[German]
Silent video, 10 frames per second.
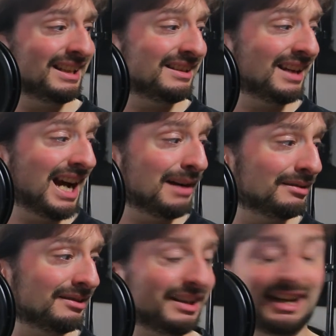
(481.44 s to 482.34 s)
Ich
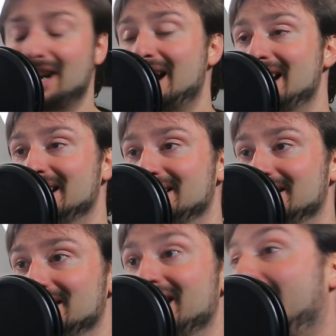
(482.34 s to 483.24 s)
habe
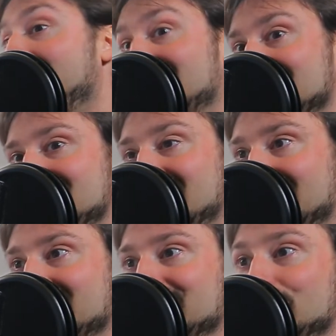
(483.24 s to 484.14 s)
einen
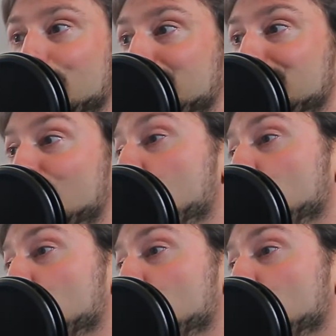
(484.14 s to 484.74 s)
Sack genommen